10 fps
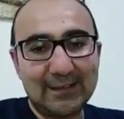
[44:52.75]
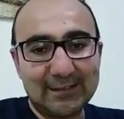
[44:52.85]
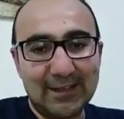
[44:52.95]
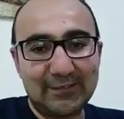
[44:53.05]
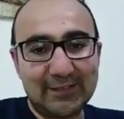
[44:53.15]

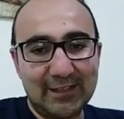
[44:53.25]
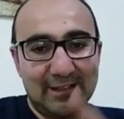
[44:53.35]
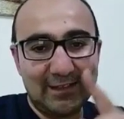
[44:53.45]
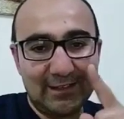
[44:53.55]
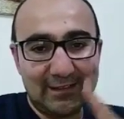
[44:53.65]

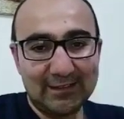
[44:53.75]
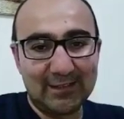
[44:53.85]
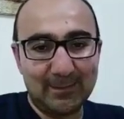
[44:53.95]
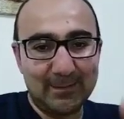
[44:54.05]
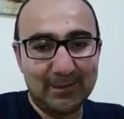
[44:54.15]
Defteri,
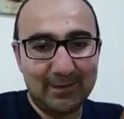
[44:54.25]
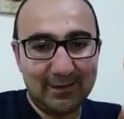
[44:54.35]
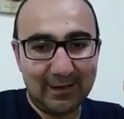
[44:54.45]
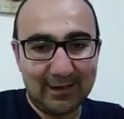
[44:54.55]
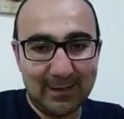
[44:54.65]
kitabı
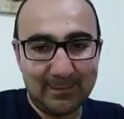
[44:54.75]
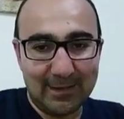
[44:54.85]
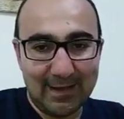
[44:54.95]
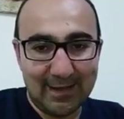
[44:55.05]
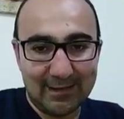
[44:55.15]

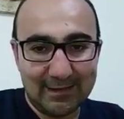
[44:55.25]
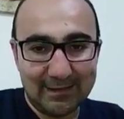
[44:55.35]
kalemle